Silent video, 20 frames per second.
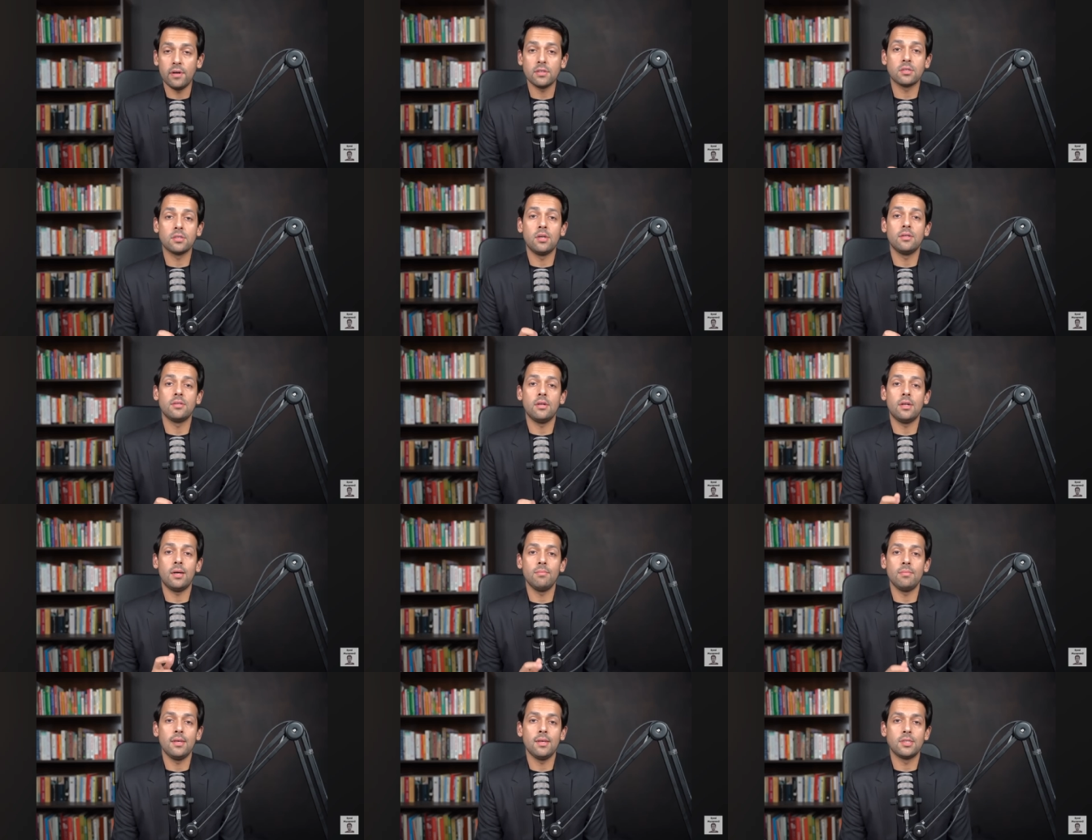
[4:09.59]
फर्स्ट
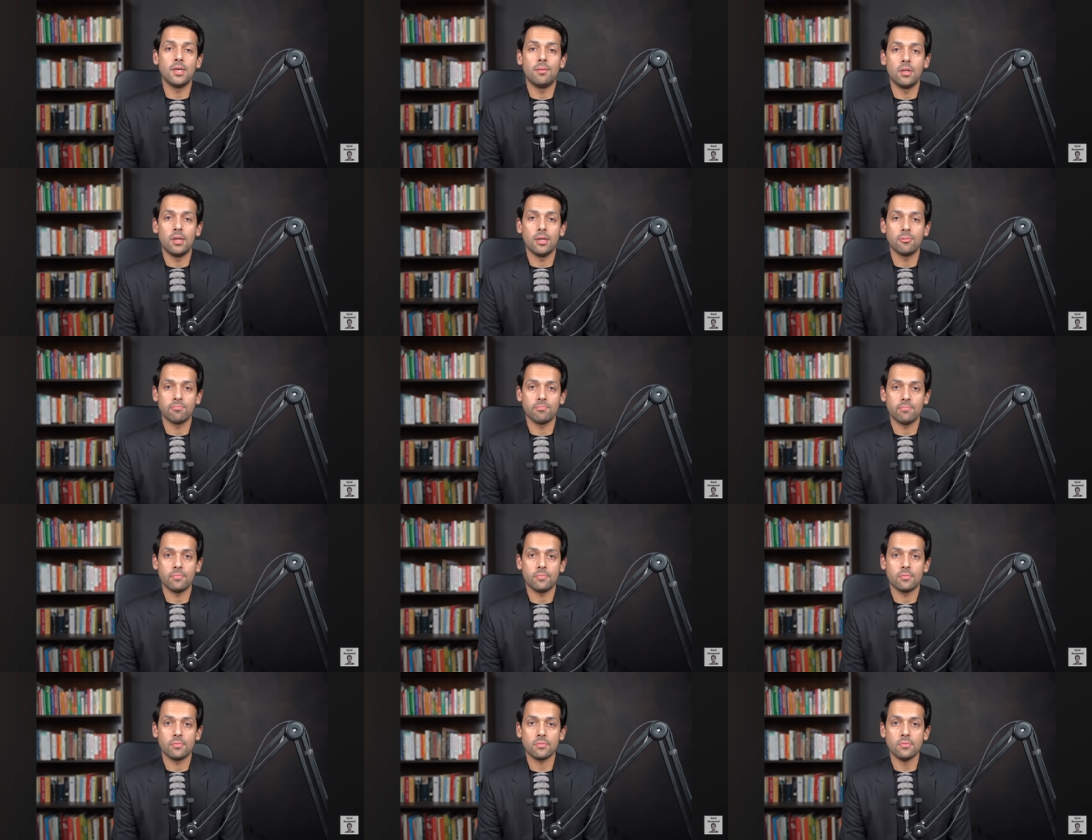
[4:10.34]
सिटीजन नामी एक चैप्टर
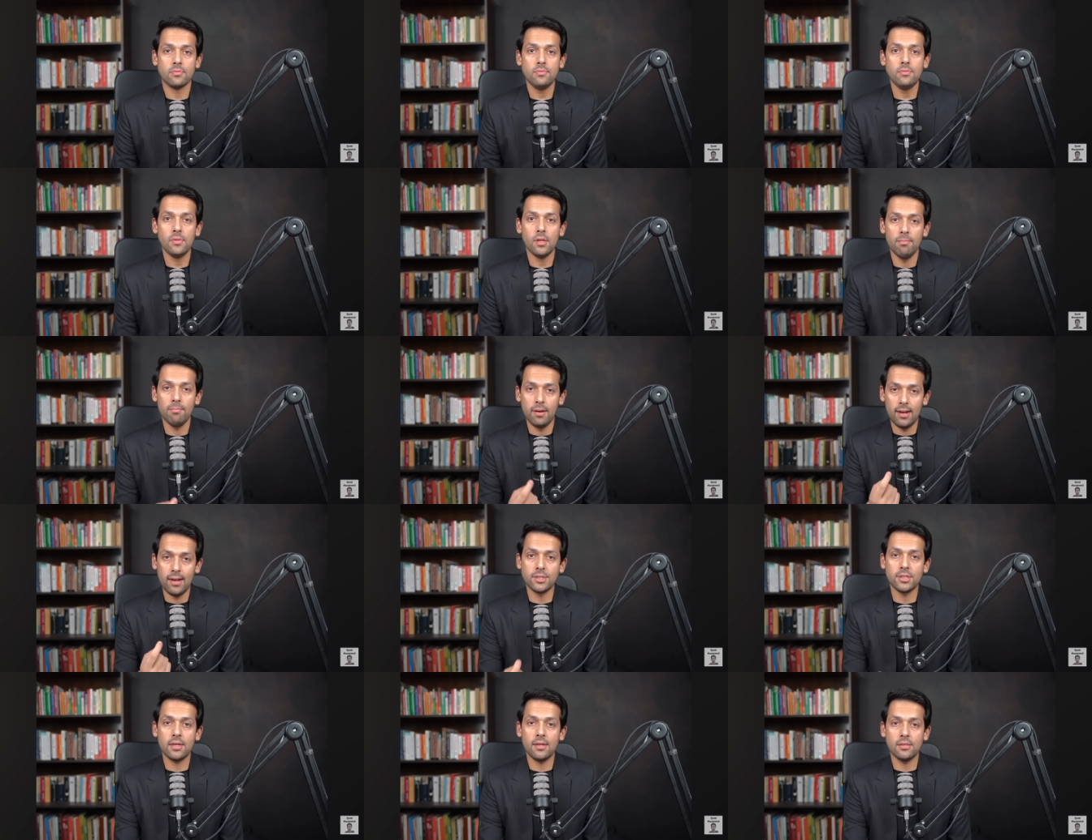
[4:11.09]
है
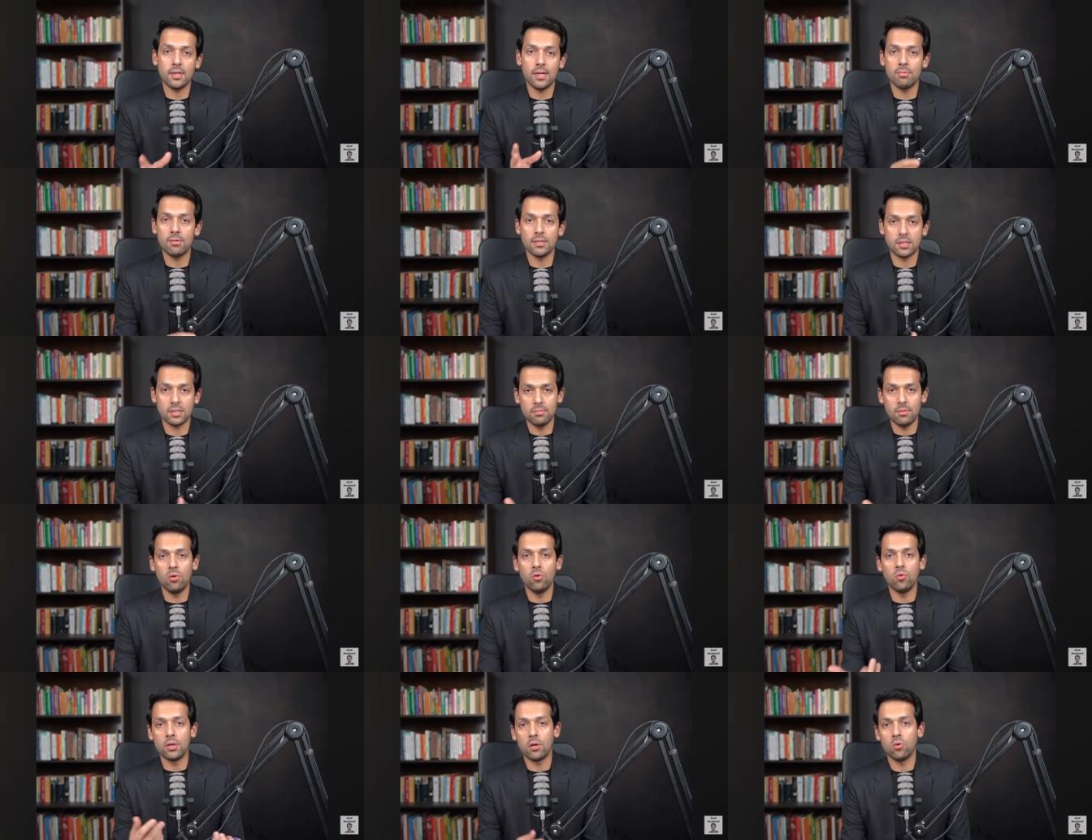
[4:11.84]
पहला शहरी जनाब
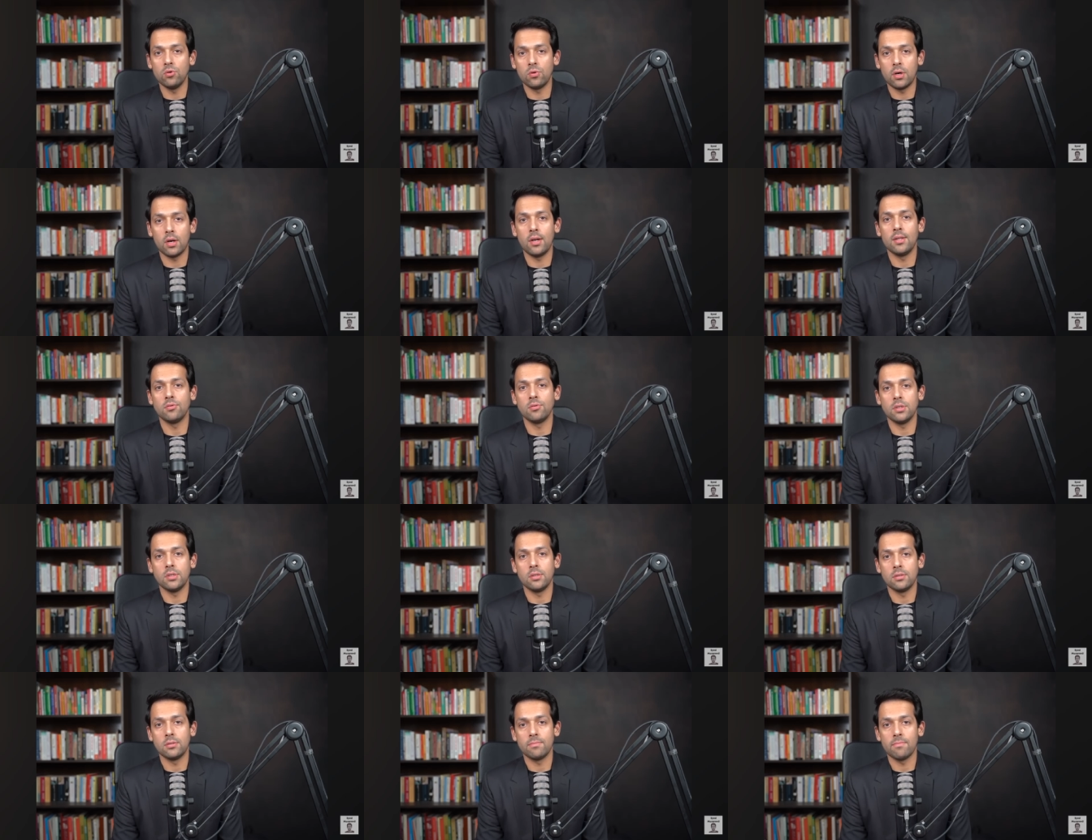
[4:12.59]
कासिम लोन करो जो
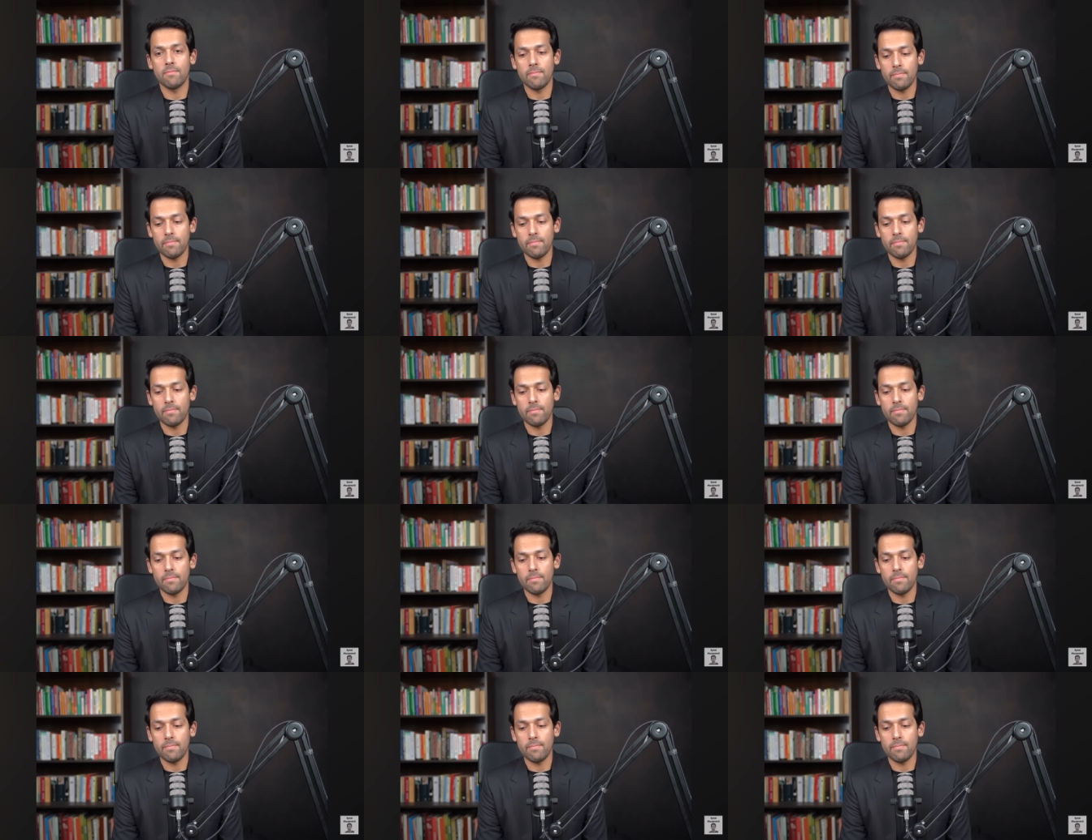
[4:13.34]
करना तुझे